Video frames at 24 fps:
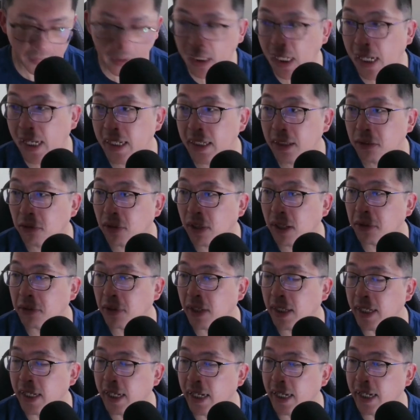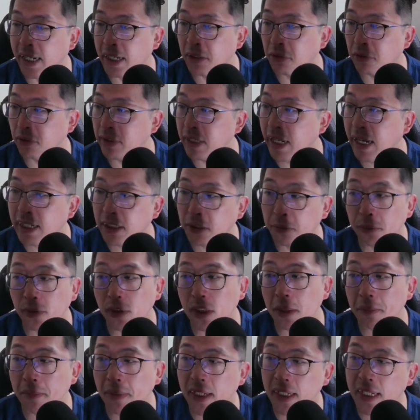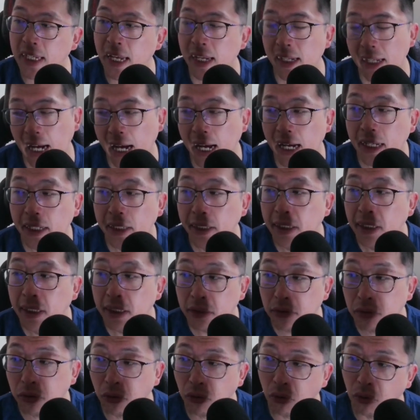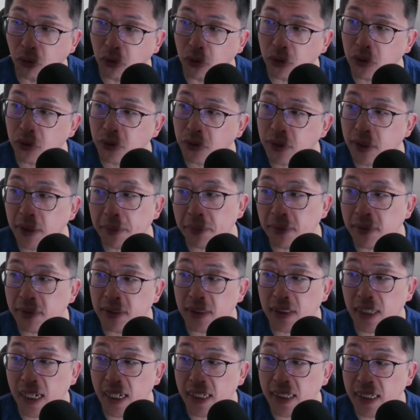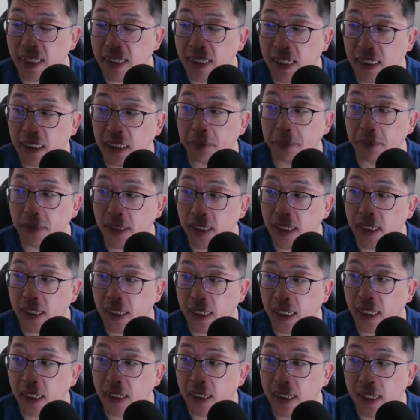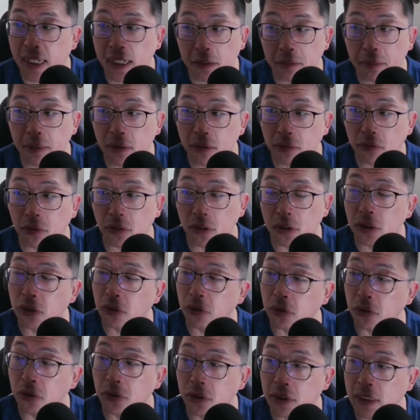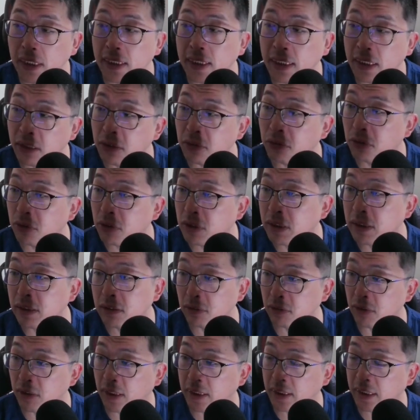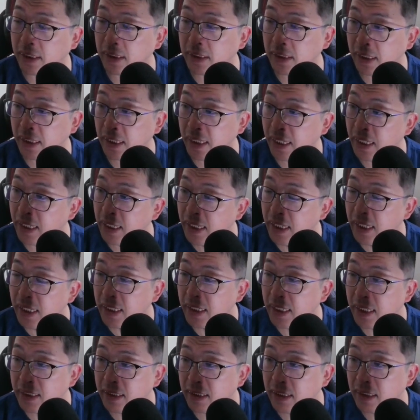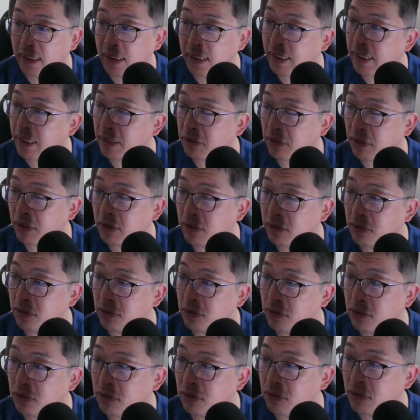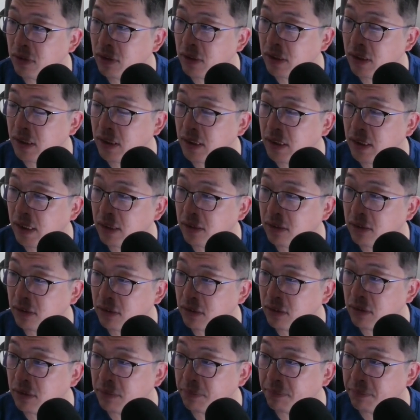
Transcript: あれとかのかね、えっ、ー、と、長友天満駅編か、と、多分間に挟みながら、なるべくこっちの方を優先的に更新するような形でね、やっていって、なんとか11月